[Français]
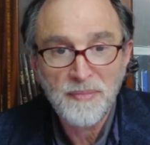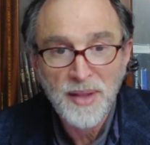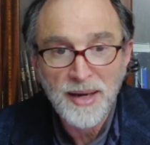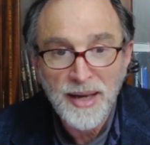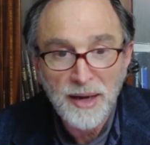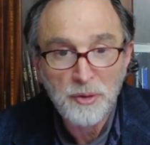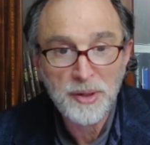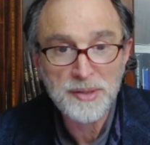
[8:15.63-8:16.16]

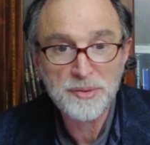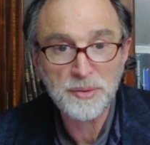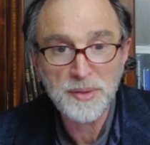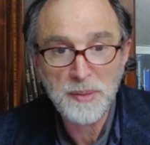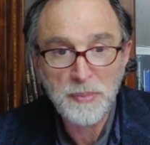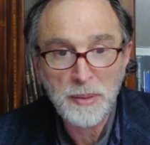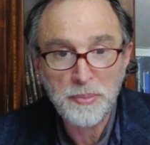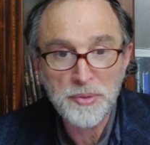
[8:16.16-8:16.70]
la relation
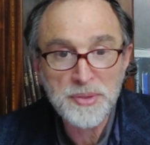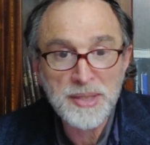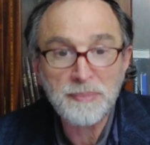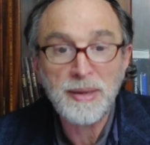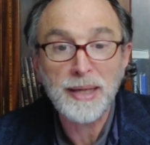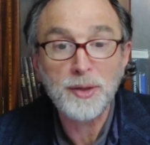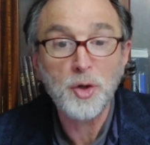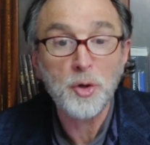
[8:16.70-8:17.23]
n'est pas
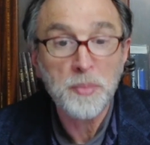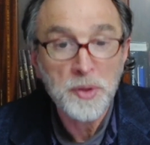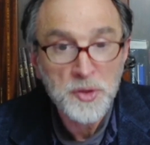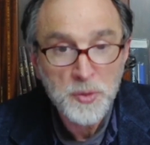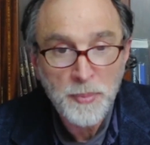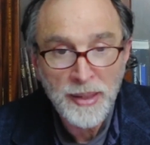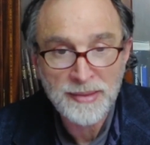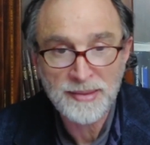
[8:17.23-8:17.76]
possible. Elle
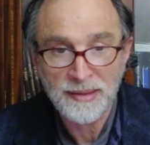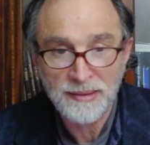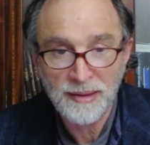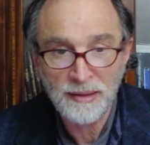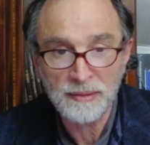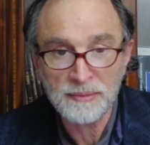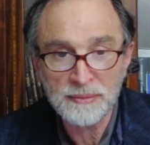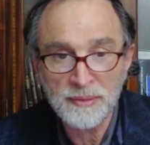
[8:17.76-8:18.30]
commence par cet
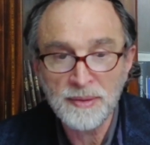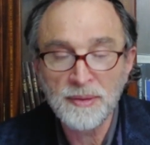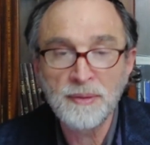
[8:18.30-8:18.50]
élan.